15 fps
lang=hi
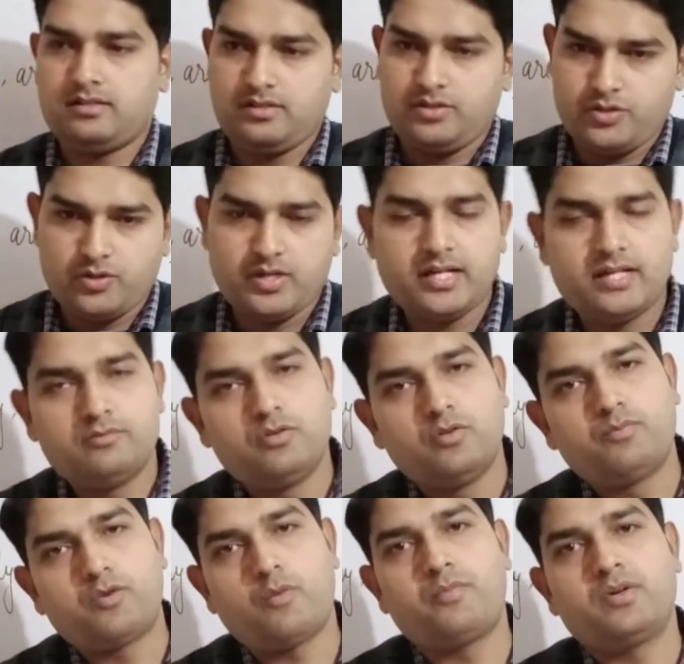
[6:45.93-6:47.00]
जो है वो
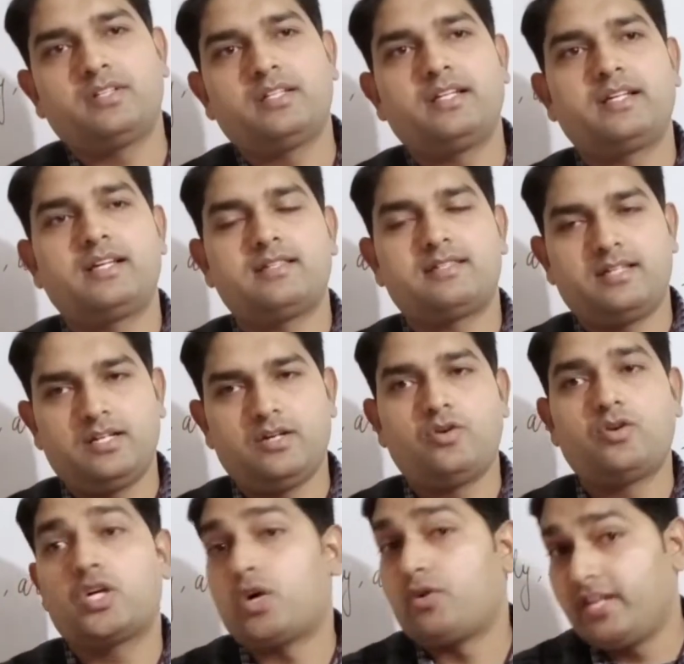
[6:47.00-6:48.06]
प्रॉपर तरीके से ना हो
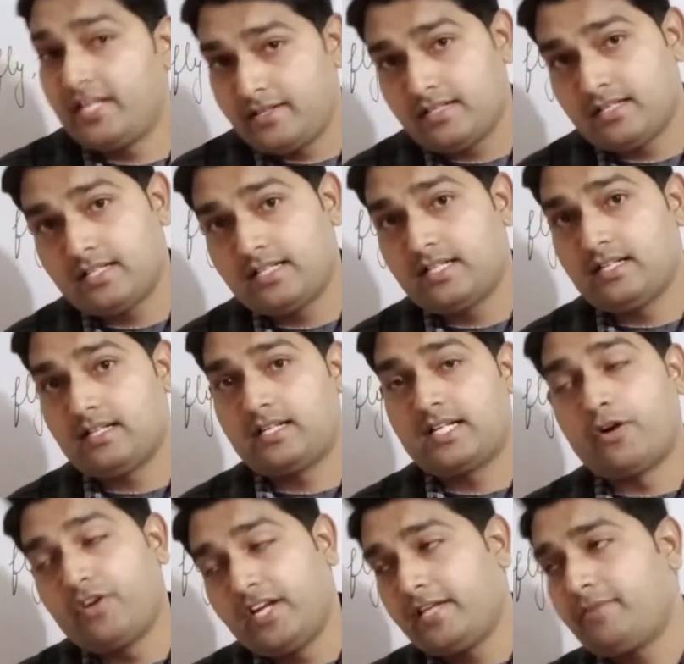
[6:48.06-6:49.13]
ग्राउंडिंग
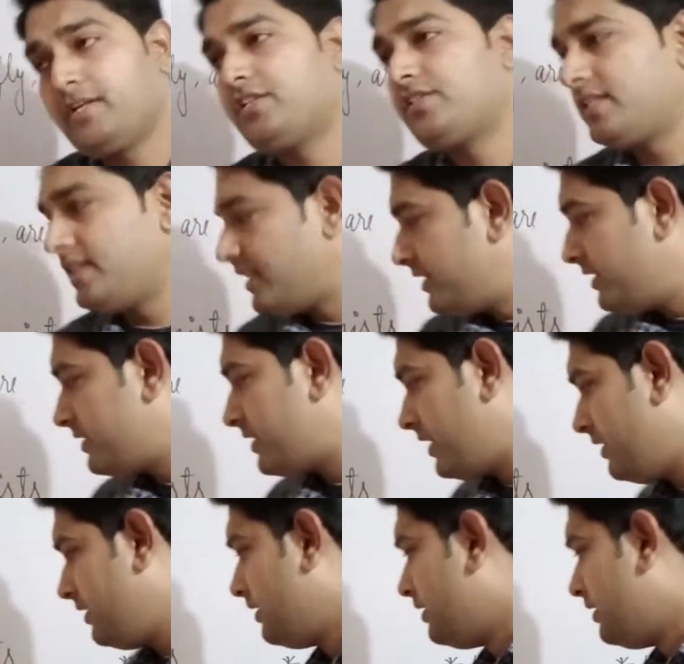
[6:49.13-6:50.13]
ग्राउंडिंग भी अच्छी ना दी जाए